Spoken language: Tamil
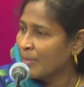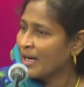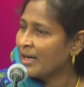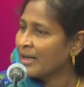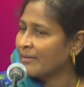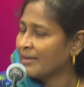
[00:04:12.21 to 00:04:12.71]

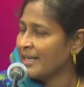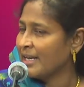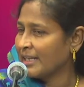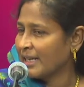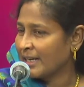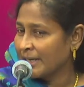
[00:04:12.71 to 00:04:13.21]
மாறா
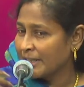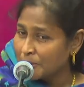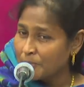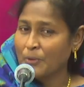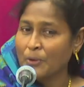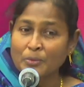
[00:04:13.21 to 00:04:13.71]
வழியாக நான்
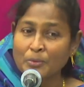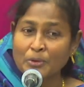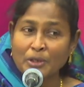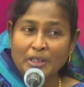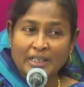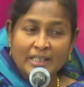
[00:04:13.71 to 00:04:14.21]
கடந்து போகும்
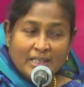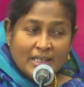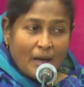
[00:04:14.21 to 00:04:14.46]
பொழுது